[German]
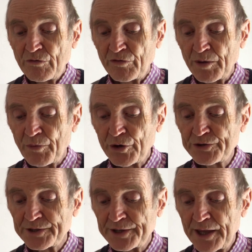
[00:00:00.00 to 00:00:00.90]
wir
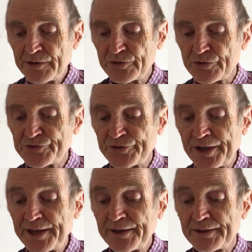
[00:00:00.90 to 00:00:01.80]
möchten Jesus
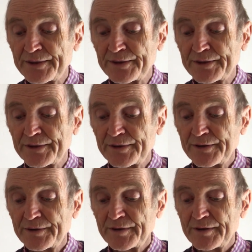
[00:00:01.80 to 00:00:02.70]
sehen.
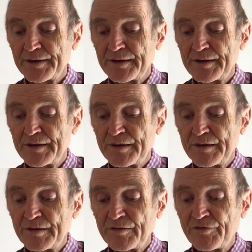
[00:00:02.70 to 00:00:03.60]

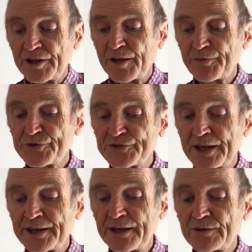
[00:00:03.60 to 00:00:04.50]
Philippus
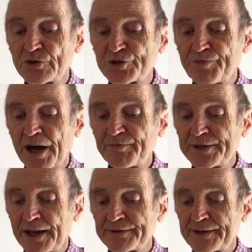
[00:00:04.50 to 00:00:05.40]
ging hin und sprach
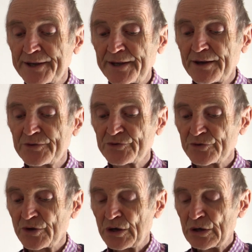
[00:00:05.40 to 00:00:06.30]
mit
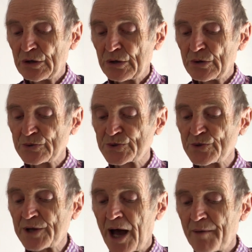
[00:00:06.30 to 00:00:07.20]
Andreas, und
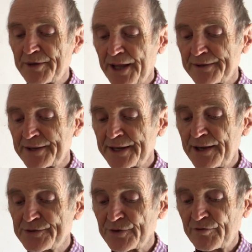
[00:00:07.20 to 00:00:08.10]
so kamen
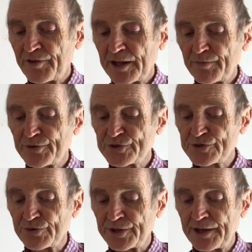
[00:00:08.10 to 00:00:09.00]
Andreas und Philippus
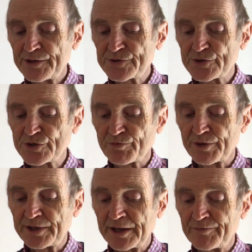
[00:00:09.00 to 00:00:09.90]
zu Jesus, um
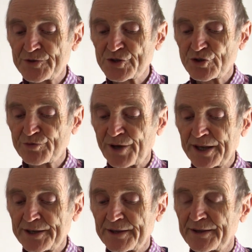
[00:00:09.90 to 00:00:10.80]
mit ihm zu
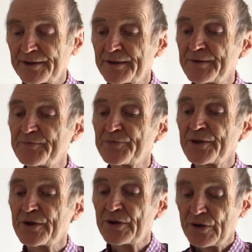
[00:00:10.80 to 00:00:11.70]
sprechen.
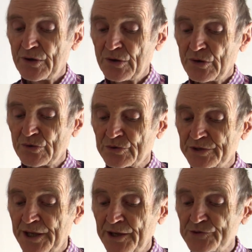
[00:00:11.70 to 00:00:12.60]

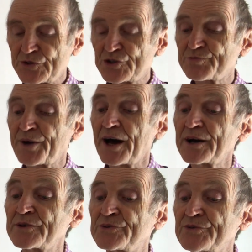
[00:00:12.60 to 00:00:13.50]
Und Jesus
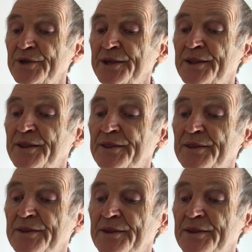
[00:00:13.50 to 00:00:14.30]
sprach zu ihnen,